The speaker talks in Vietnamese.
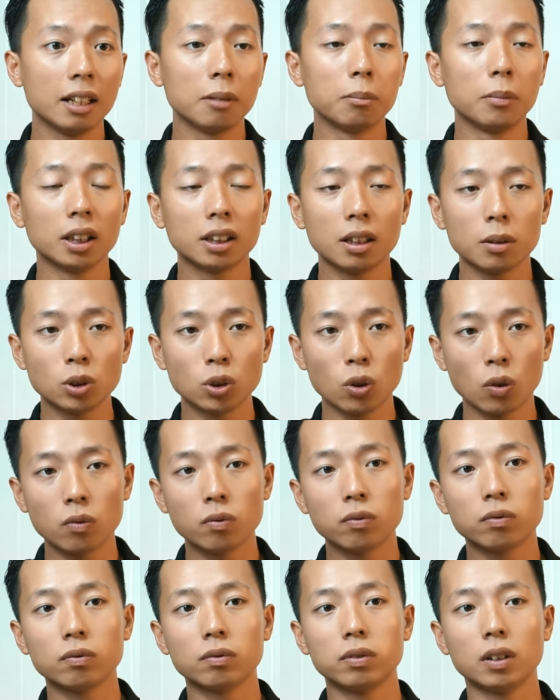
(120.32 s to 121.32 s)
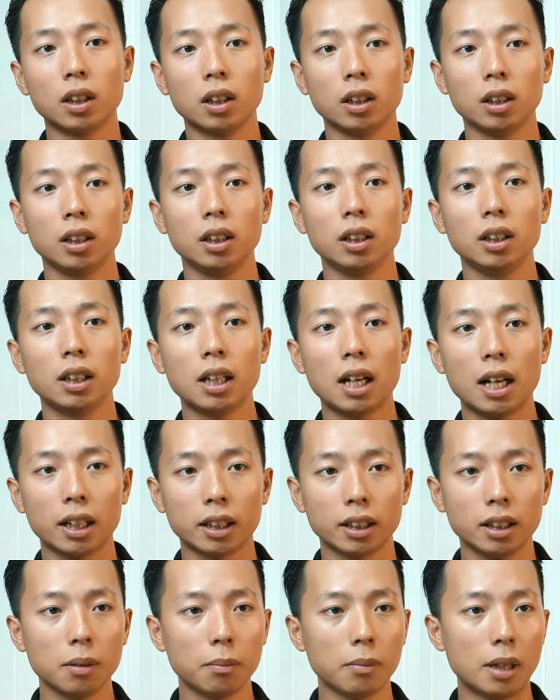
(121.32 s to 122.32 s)
khi mới tiếp xúc với lại
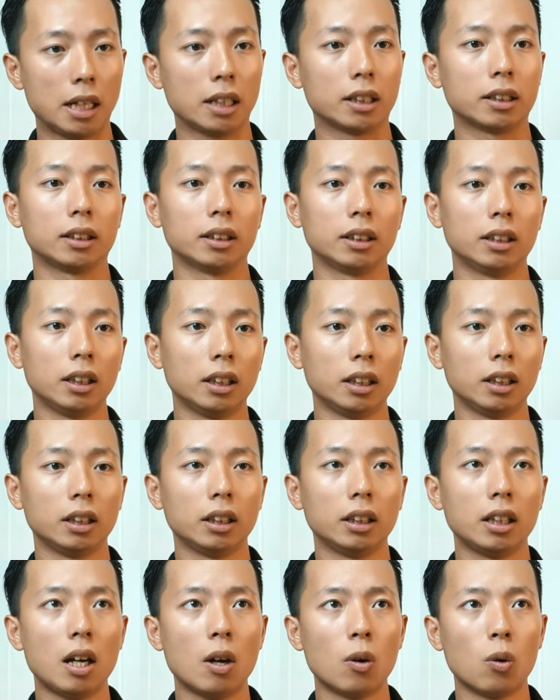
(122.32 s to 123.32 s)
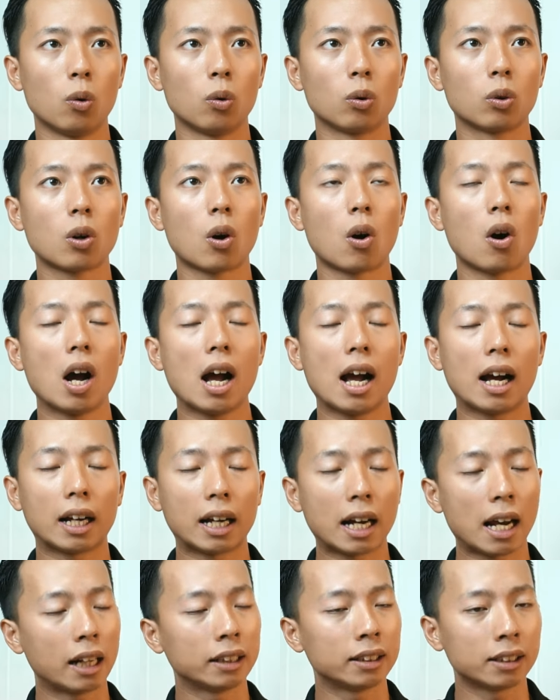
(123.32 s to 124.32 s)
nhiếp ảnh thì đều có hàng
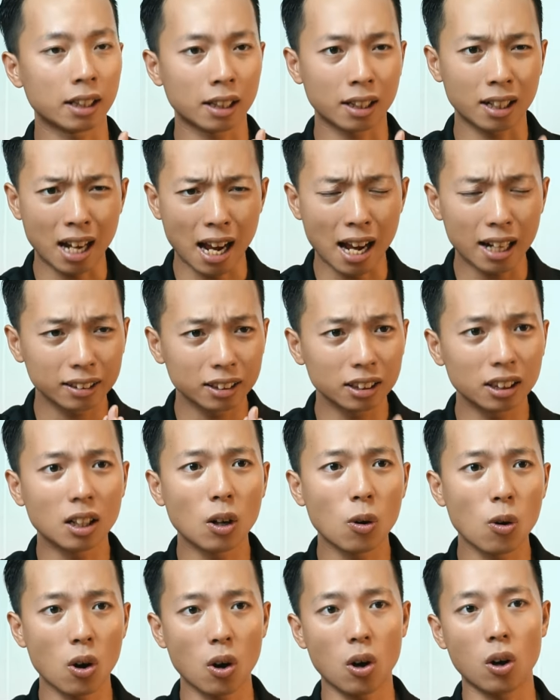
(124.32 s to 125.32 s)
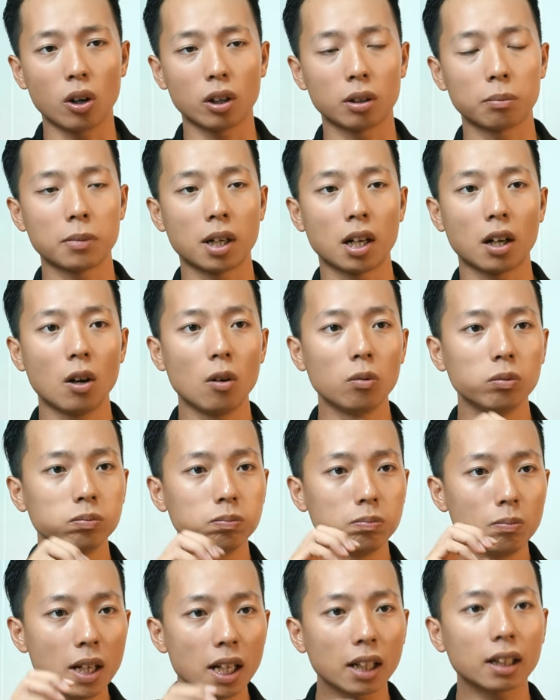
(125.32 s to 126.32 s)
ngàn những câu hỏi mà
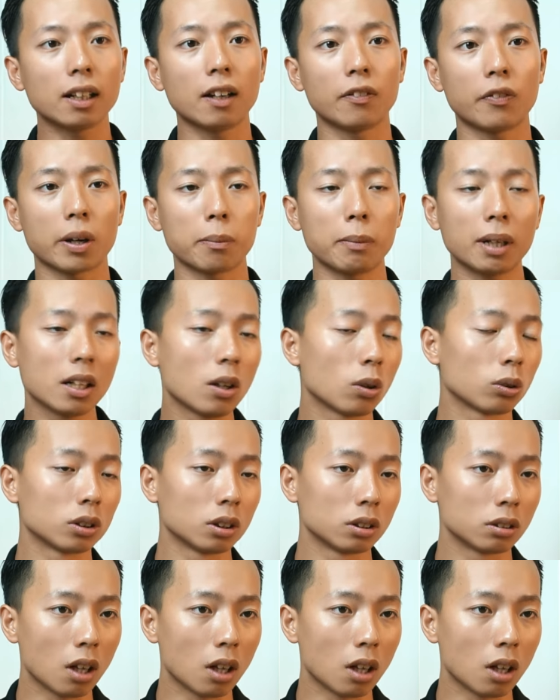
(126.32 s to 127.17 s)
không biết là phải bắt đầu từ